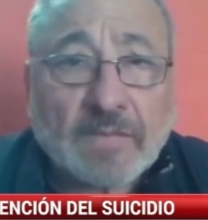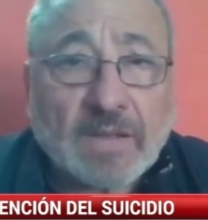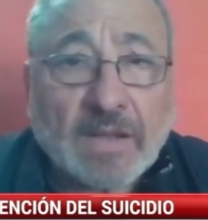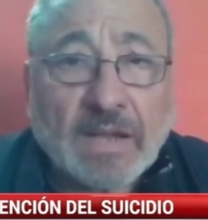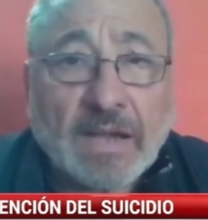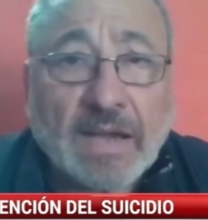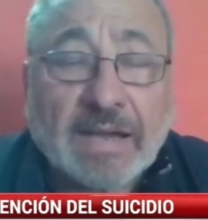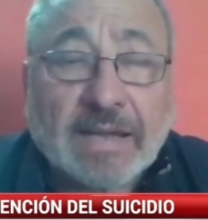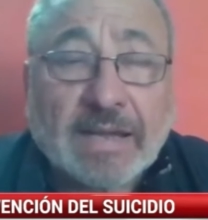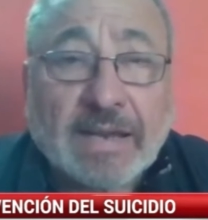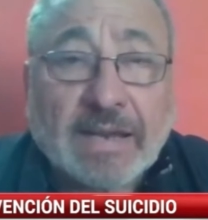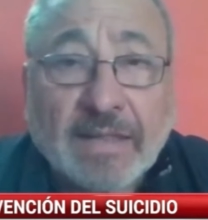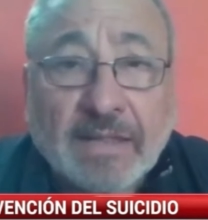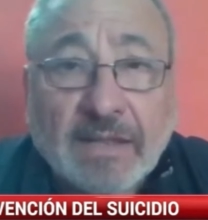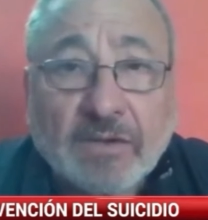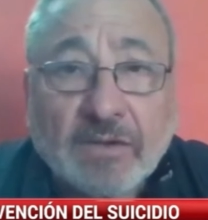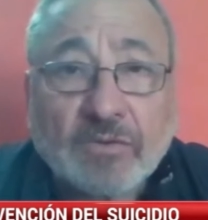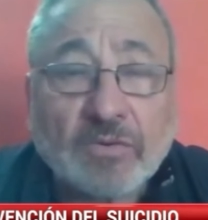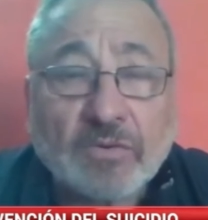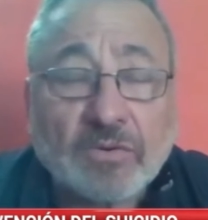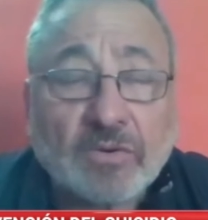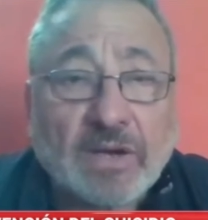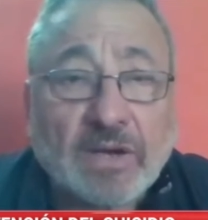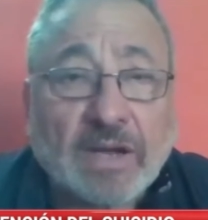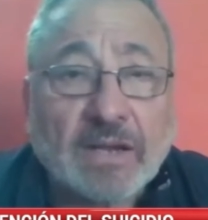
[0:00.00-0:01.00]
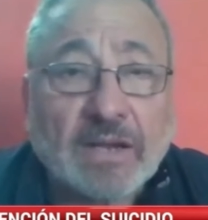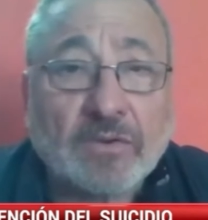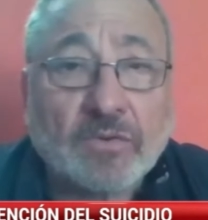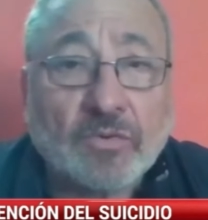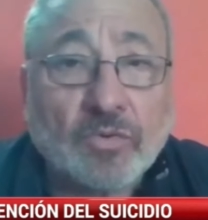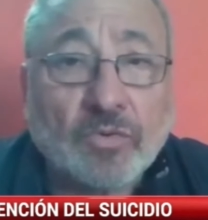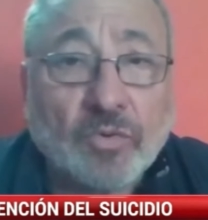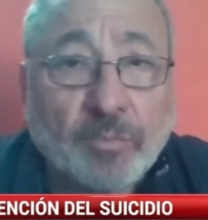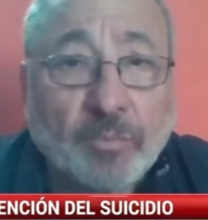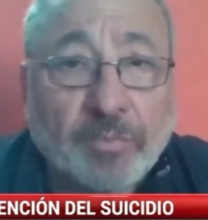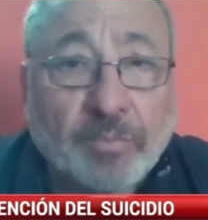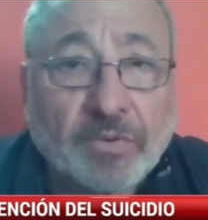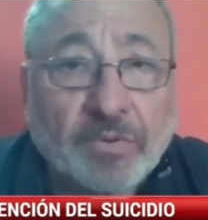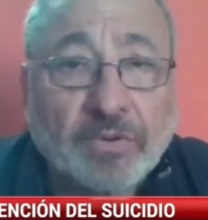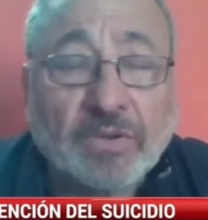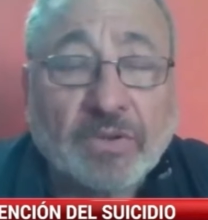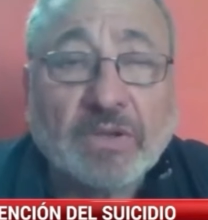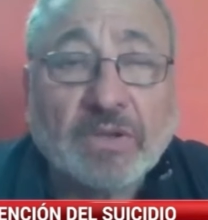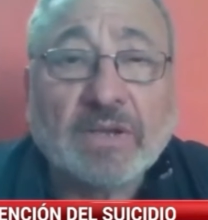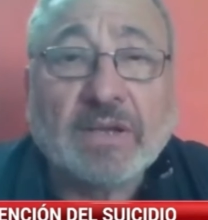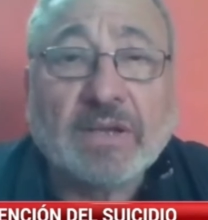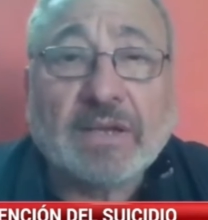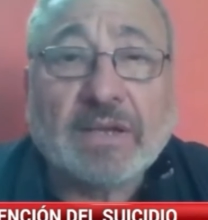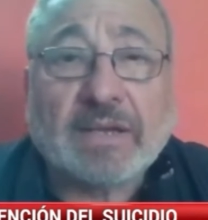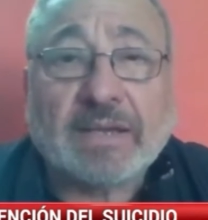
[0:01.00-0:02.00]
Agradezco al grupo
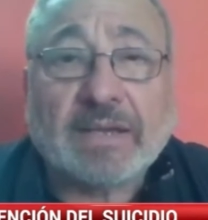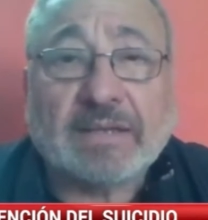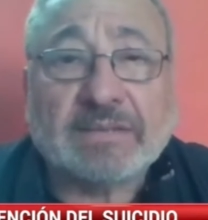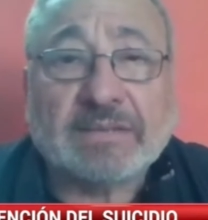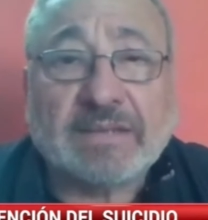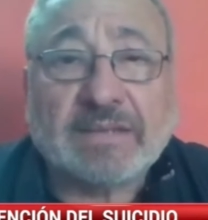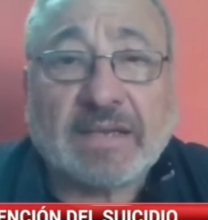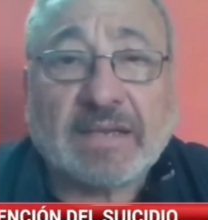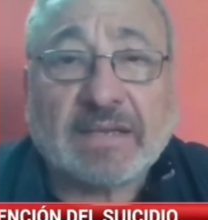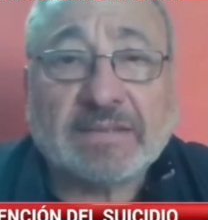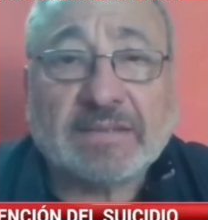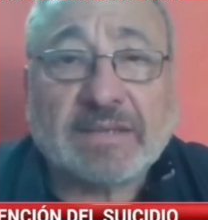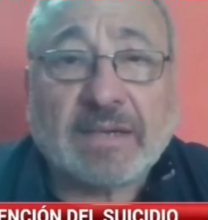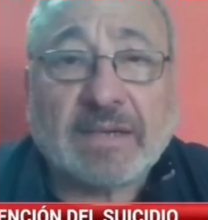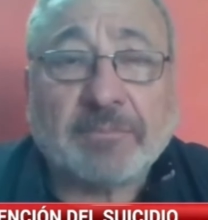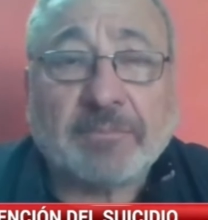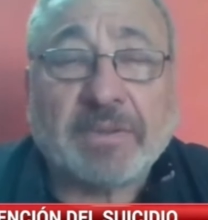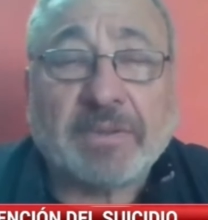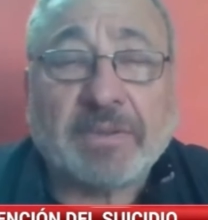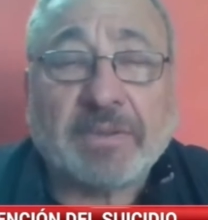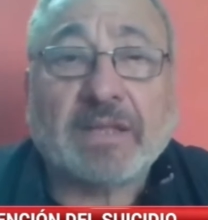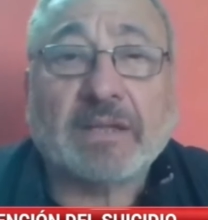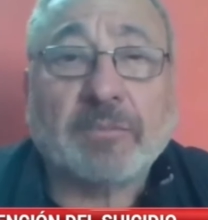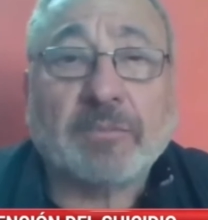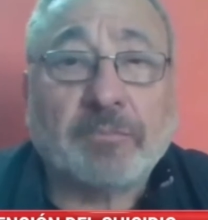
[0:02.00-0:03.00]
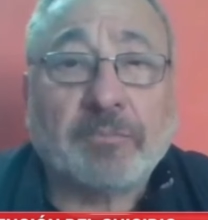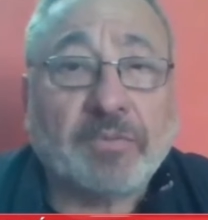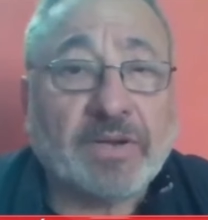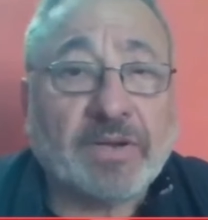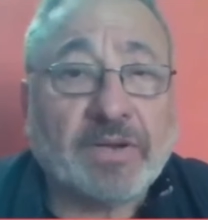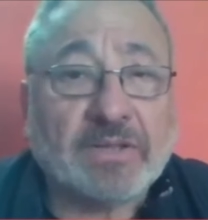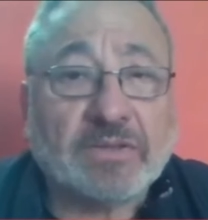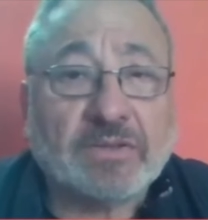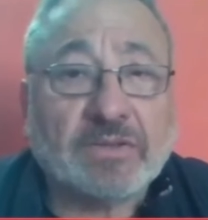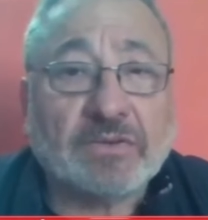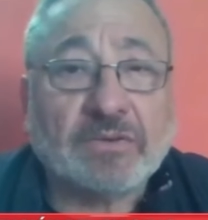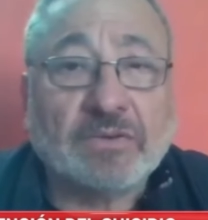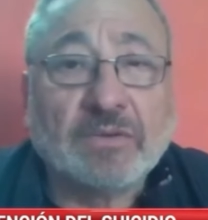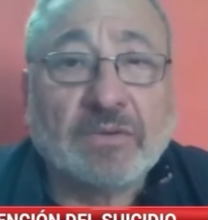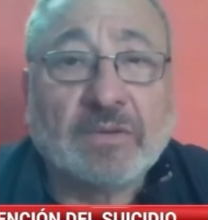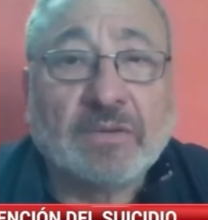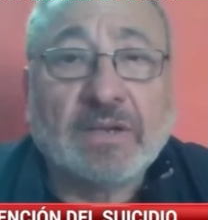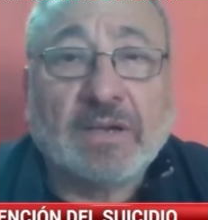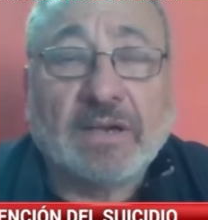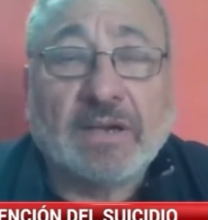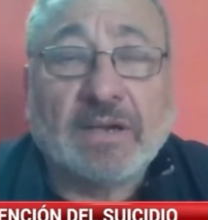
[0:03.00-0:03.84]
que se haya predispuesto